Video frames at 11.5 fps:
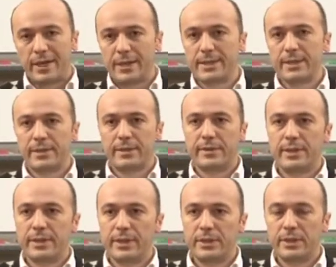azınlık
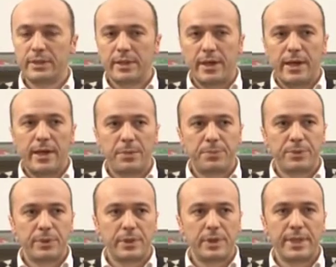dinleri hep e,